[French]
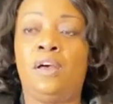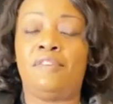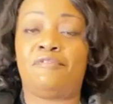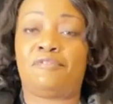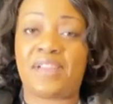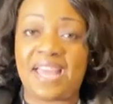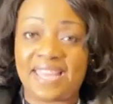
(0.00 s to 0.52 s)

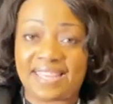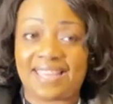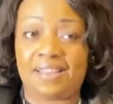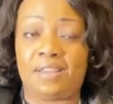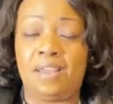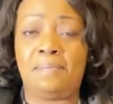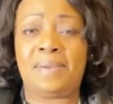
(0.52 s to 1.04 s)
vaincre
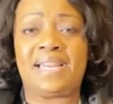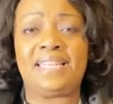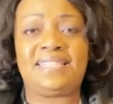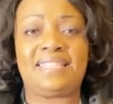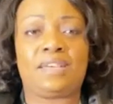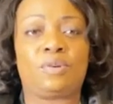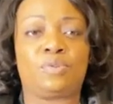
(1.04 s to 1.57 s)
par les
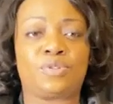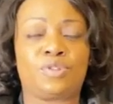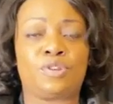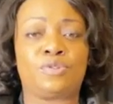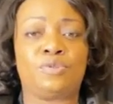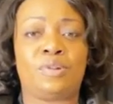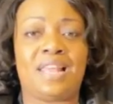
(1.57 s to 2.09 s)

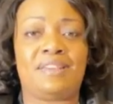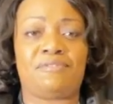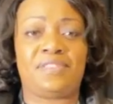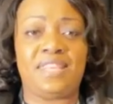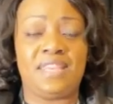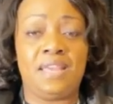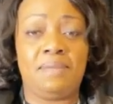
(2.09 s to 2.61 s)
circonstances de la
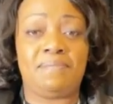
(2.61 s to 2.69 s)
vie,